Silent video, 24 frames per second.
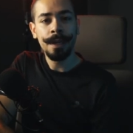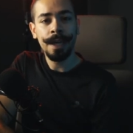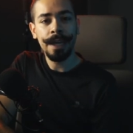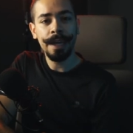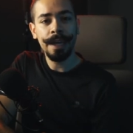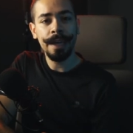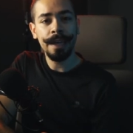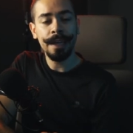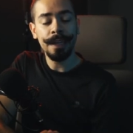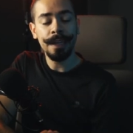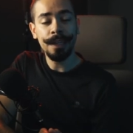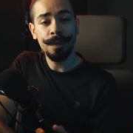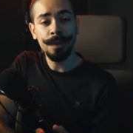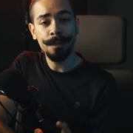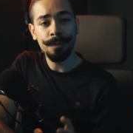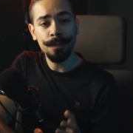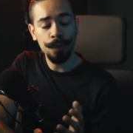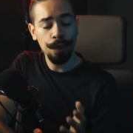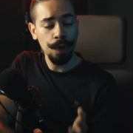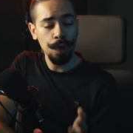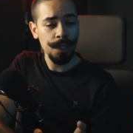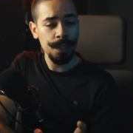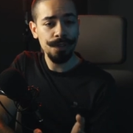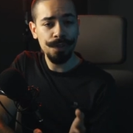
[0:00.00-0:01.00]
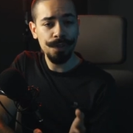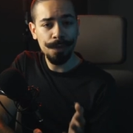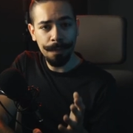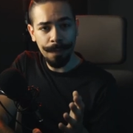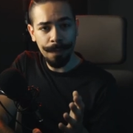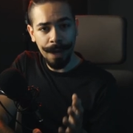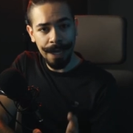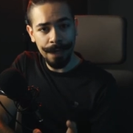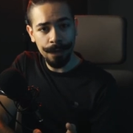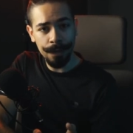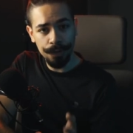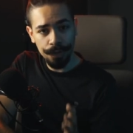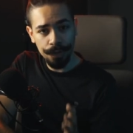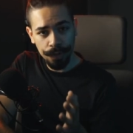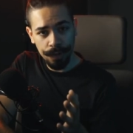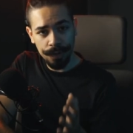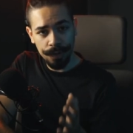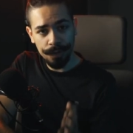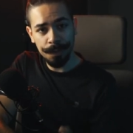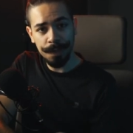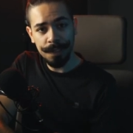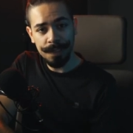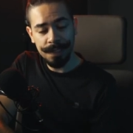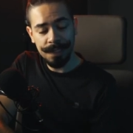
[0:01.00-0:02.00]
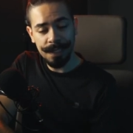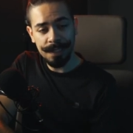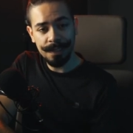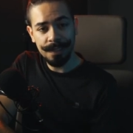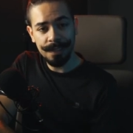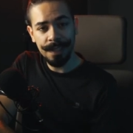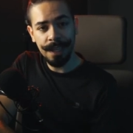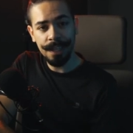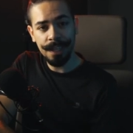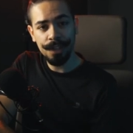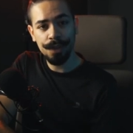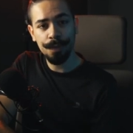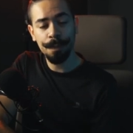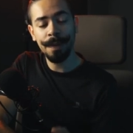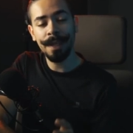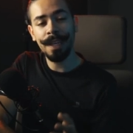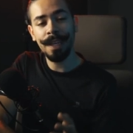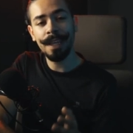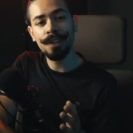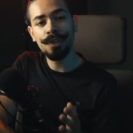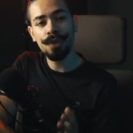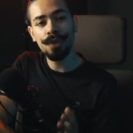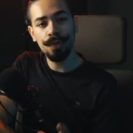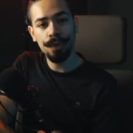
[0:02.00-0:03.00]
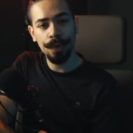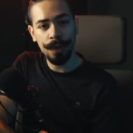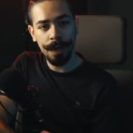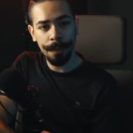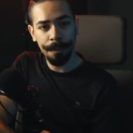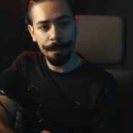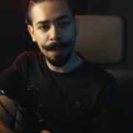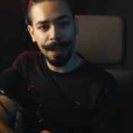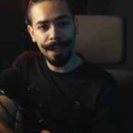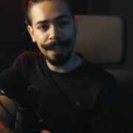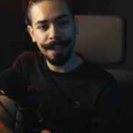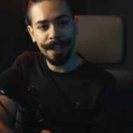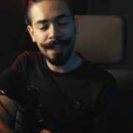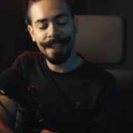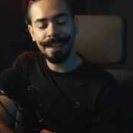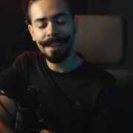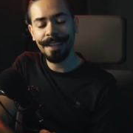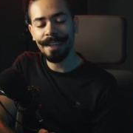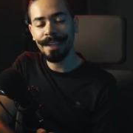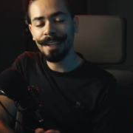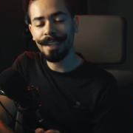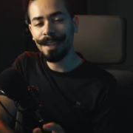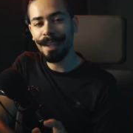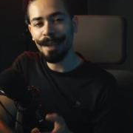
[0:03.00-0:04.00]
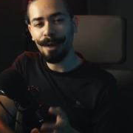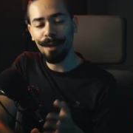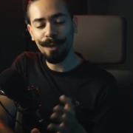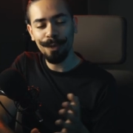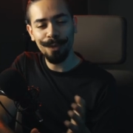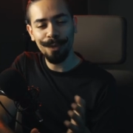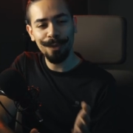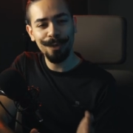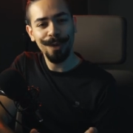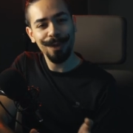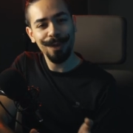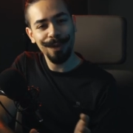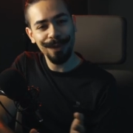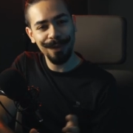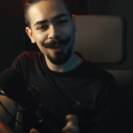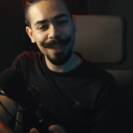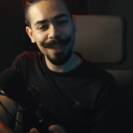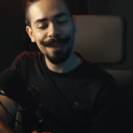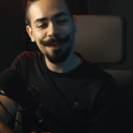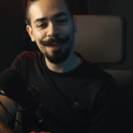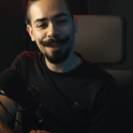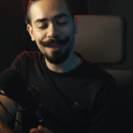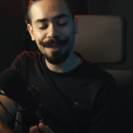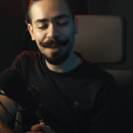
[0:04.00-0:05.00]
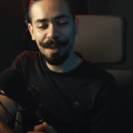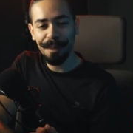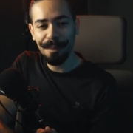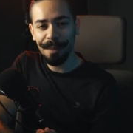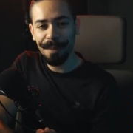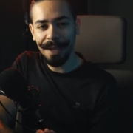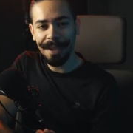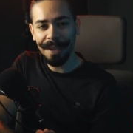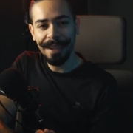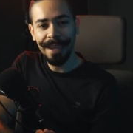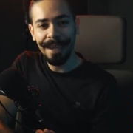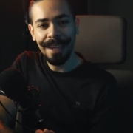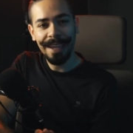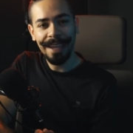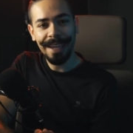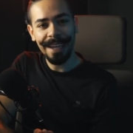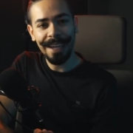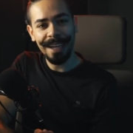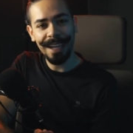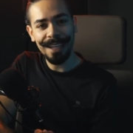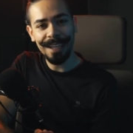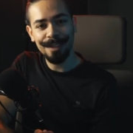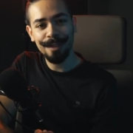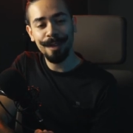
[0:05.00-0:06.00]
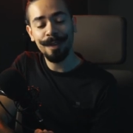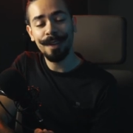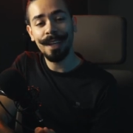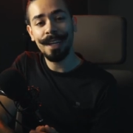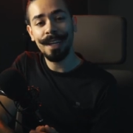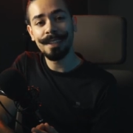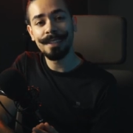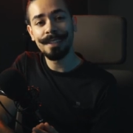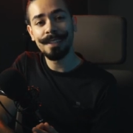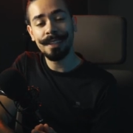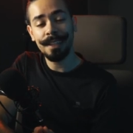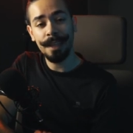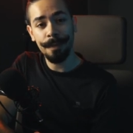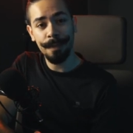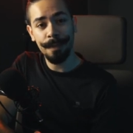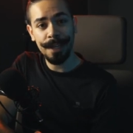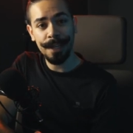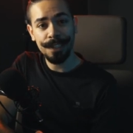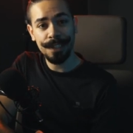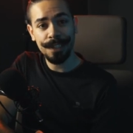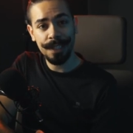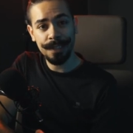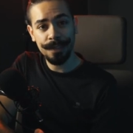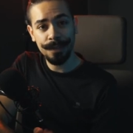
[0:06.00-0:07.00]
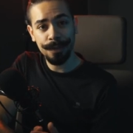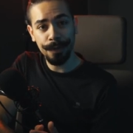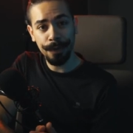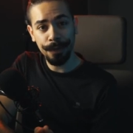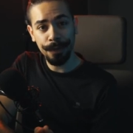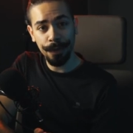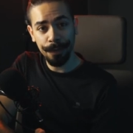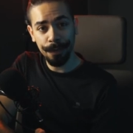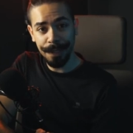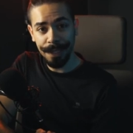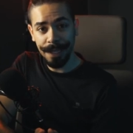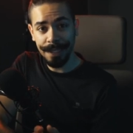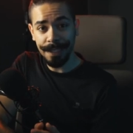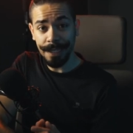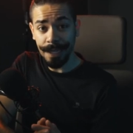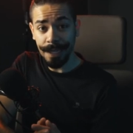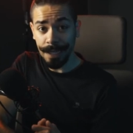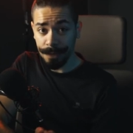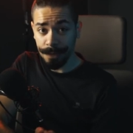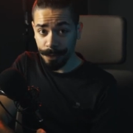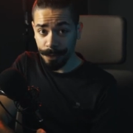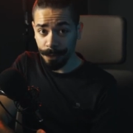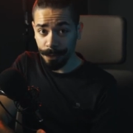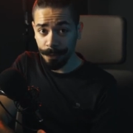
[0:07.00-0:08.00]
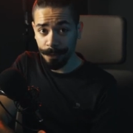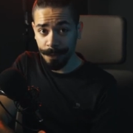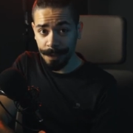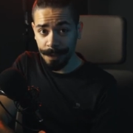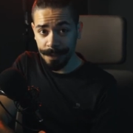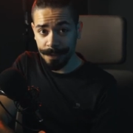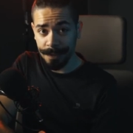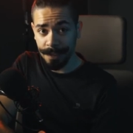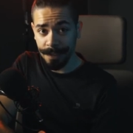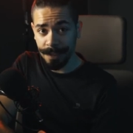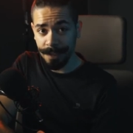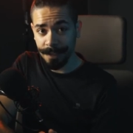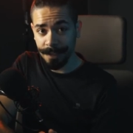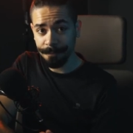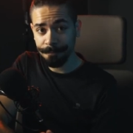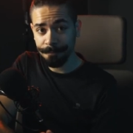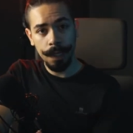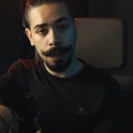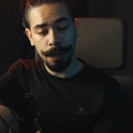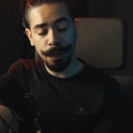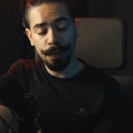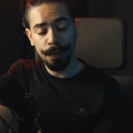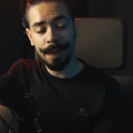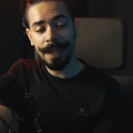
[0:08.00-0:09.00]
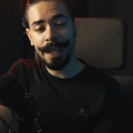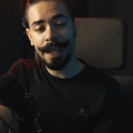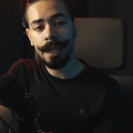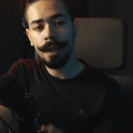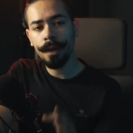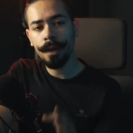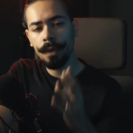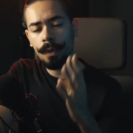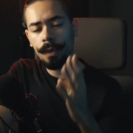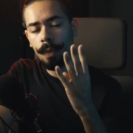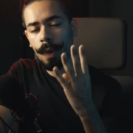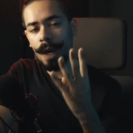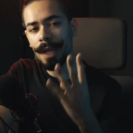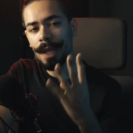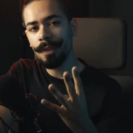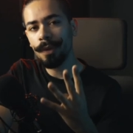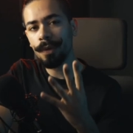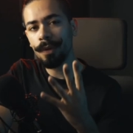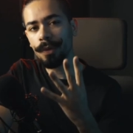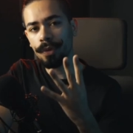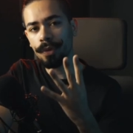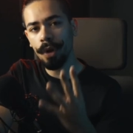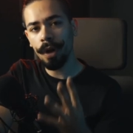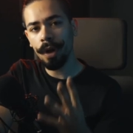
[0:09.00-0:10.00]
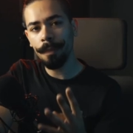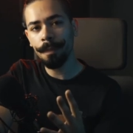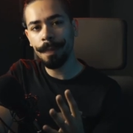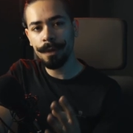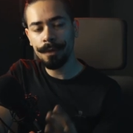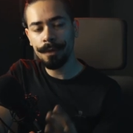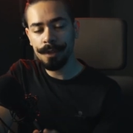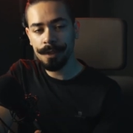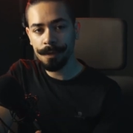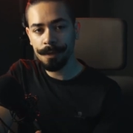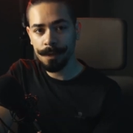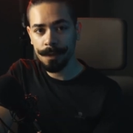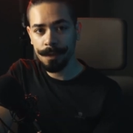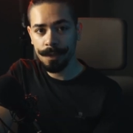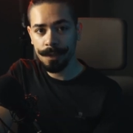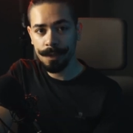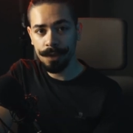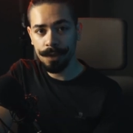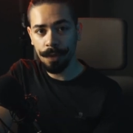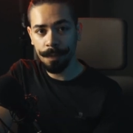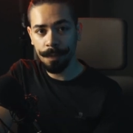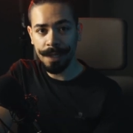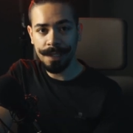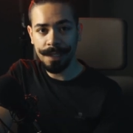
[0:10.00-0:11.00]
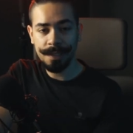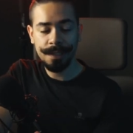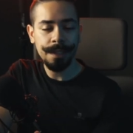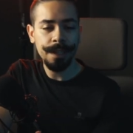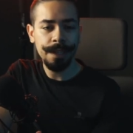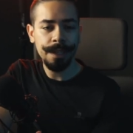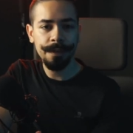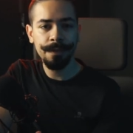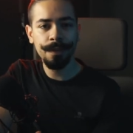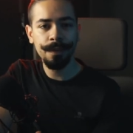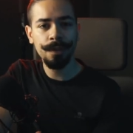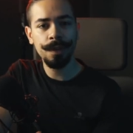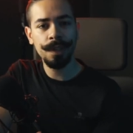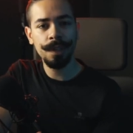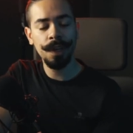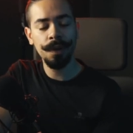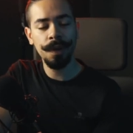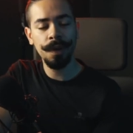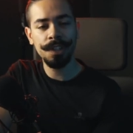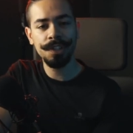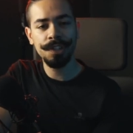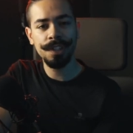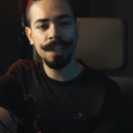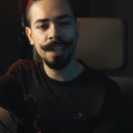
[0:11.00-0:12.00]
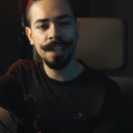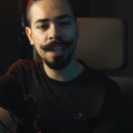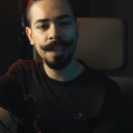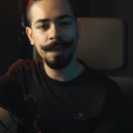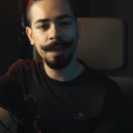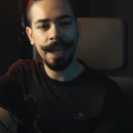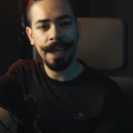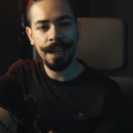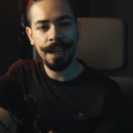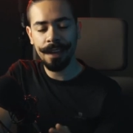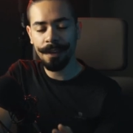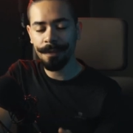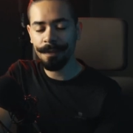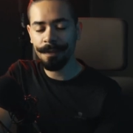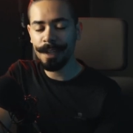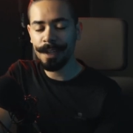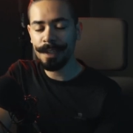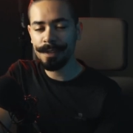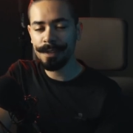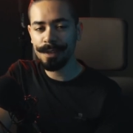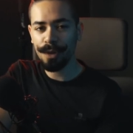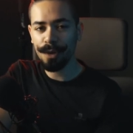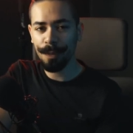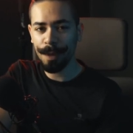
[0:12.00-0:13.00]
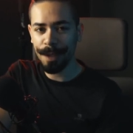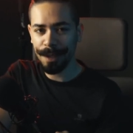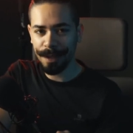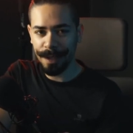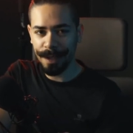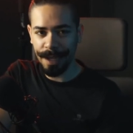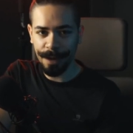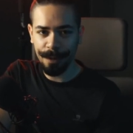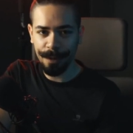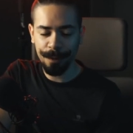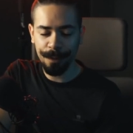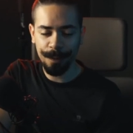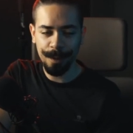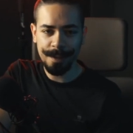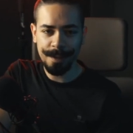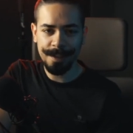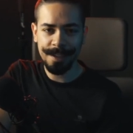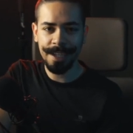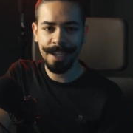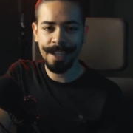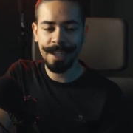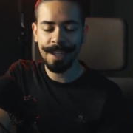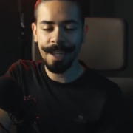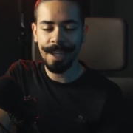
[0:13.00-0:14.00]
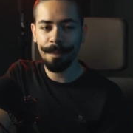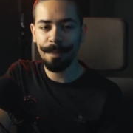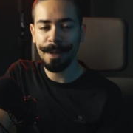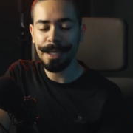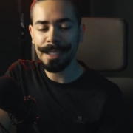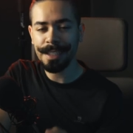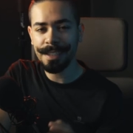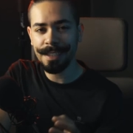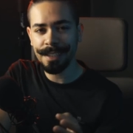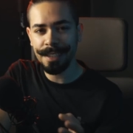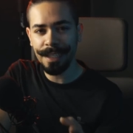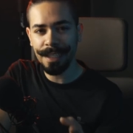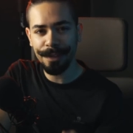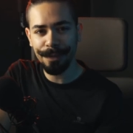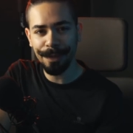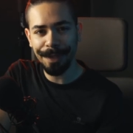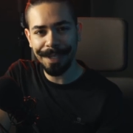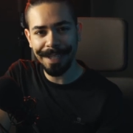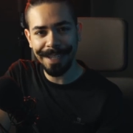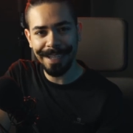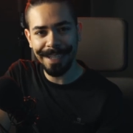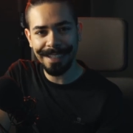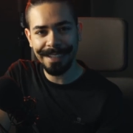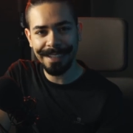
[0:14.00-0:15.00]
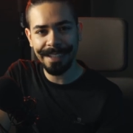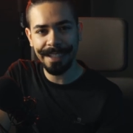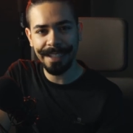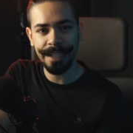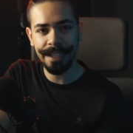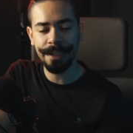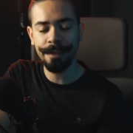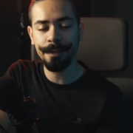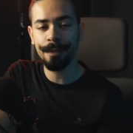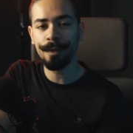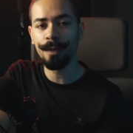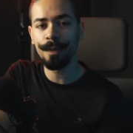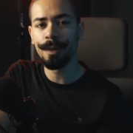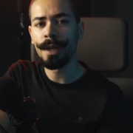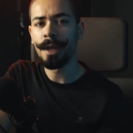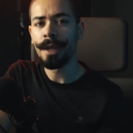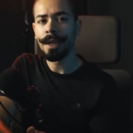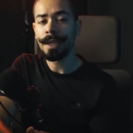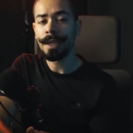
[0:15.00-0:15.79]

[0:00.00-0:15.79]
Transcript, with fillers: é, em 2 de maio de 2017 pela editora Planeta, que tem alguns outros livros também relacionados à temática astronomia e astrofísica. Eu enumerei quatro tópicos sobre esse livro que eu achei relevantes comentar com você que está pensando em ler esse livro,